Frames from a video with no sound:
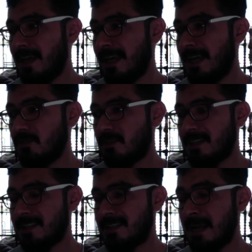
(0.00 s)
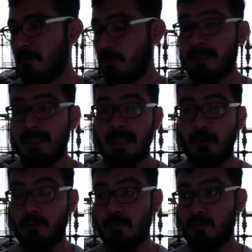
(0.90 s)
Entonces era muy
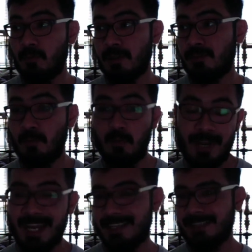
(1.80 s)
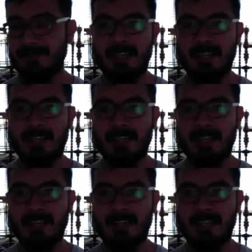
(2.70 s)
tentador, por supuesto, poner estos